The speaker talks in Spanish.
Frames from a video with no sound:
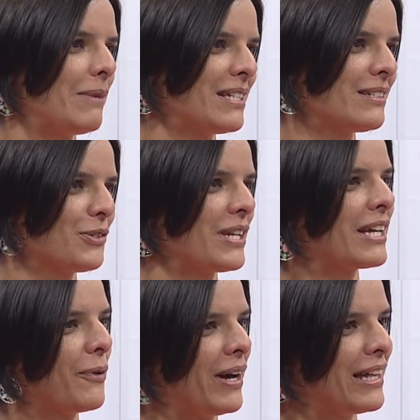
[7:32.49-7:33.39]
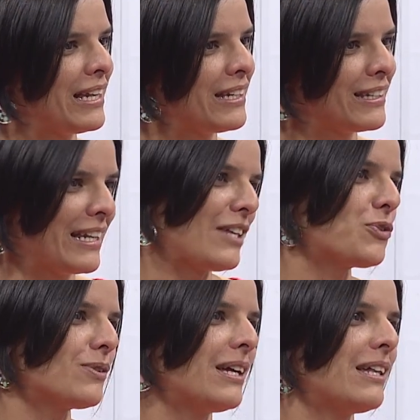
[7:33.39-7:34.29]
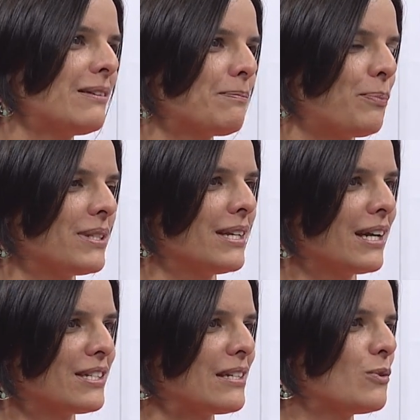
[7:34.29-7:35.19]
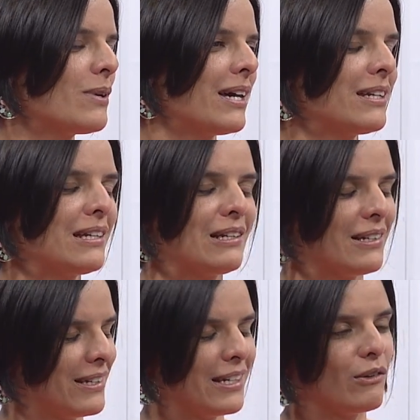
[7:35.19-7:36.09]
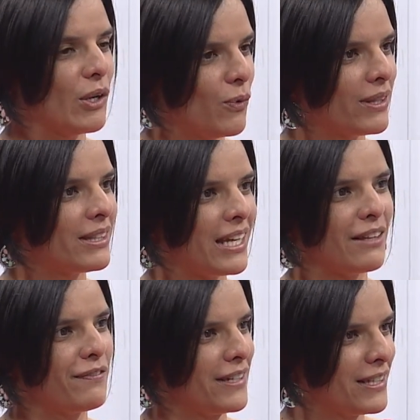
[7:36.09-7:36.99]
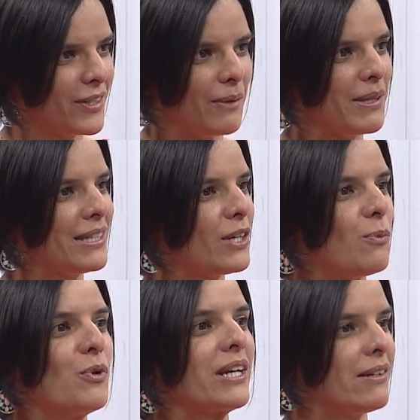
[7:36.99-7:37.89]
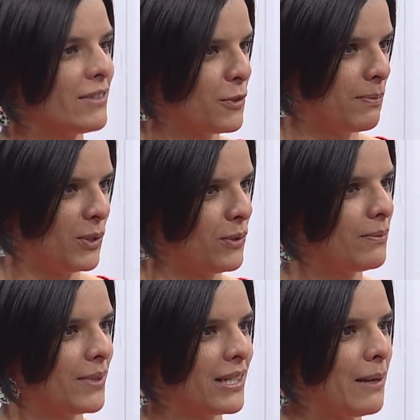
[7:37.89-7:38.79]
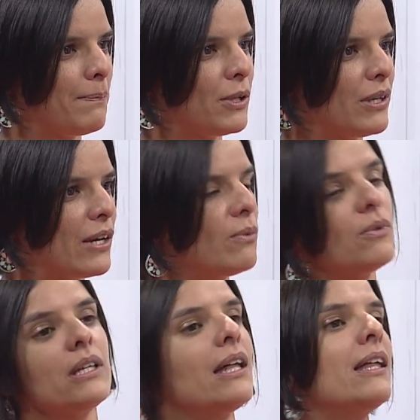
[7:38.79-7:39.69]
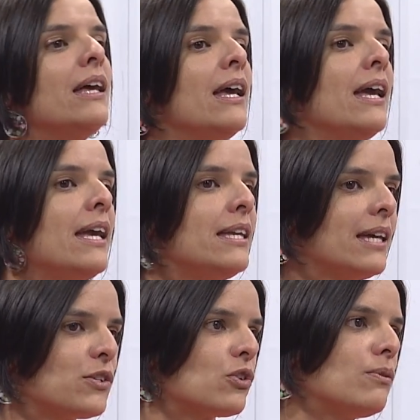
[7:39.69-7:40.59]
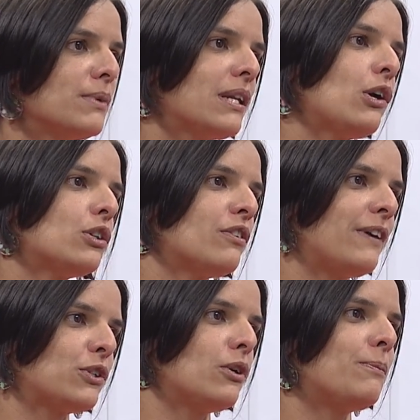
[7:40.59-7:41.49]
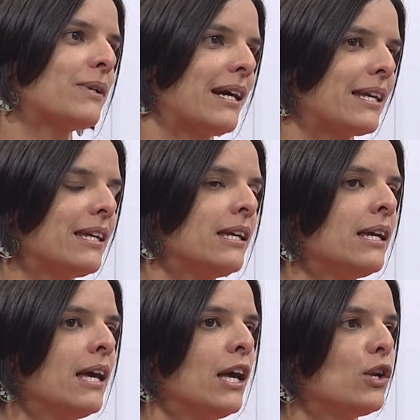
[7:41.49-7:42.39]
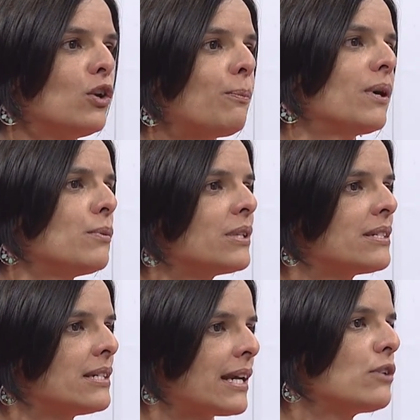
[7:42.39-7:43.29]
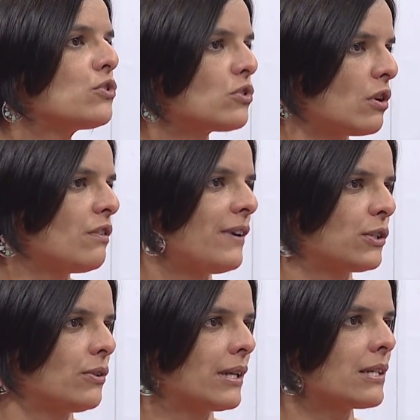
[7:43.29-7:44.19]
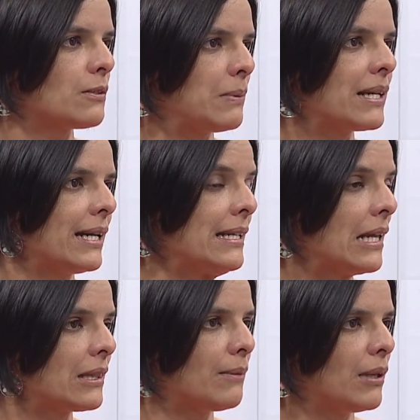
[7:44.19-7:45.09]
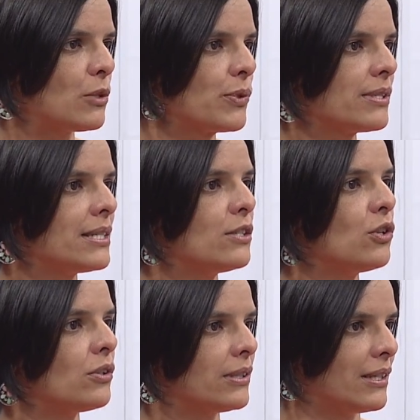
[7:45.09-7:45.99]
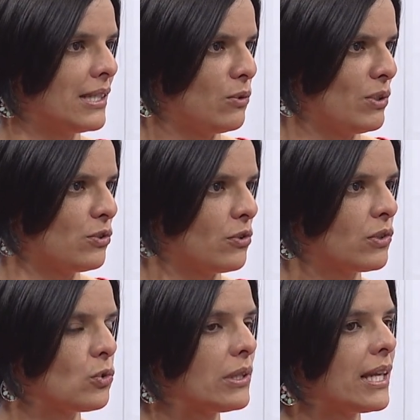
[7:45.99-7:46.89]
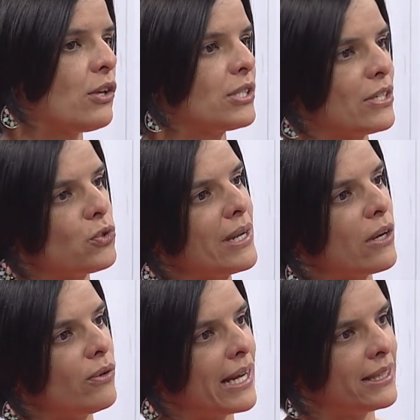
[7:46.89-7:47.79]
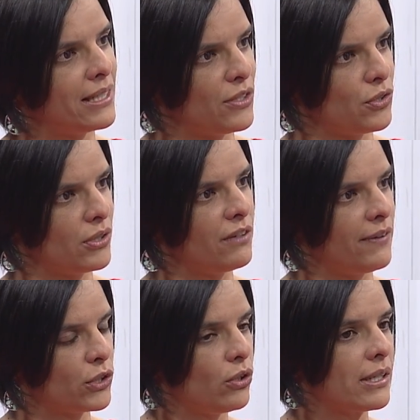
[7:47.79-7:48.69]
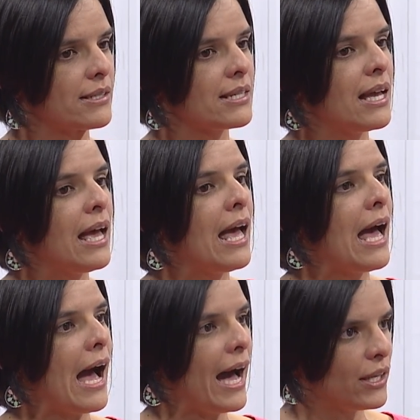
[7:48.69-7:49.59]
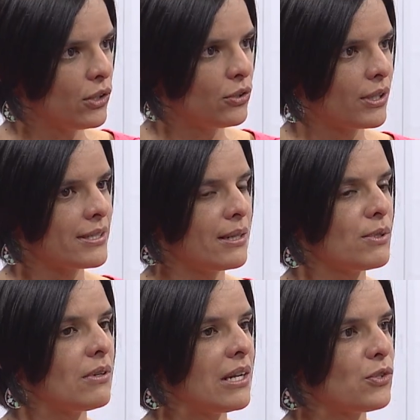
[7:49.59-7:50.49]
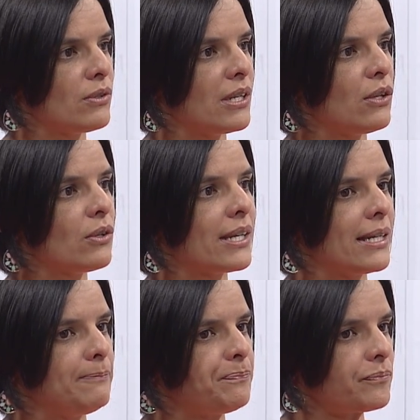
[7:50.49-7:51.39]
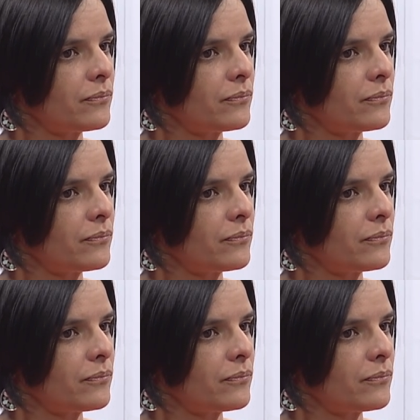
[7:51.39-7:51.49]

Valle, o sea, que va de, la ciudad, pues llega a ese lugar y, lo encuentra definitivamente como un gran respiro, ¿verdad? Pero en la comunidad, y eso combinado a otro factor, porque aquí no podemos decir que hay un solo factor que explicaría el tema del suicidio desde nuestros resultados, es una concatenación de factores. Hay otro que está muy relacionado que